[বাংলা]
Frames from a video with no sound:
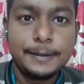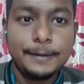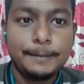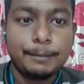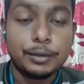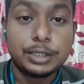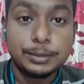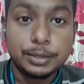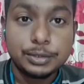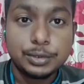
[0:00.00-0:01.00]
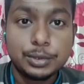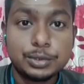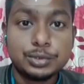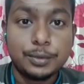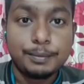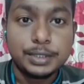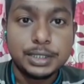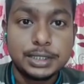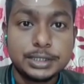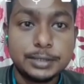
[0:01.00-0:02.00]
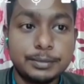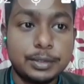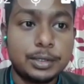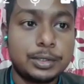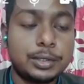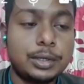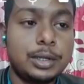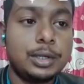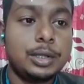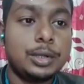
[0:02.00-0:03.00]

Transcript: করি প্রতি বছর চব্বিশে ডিসেম্বর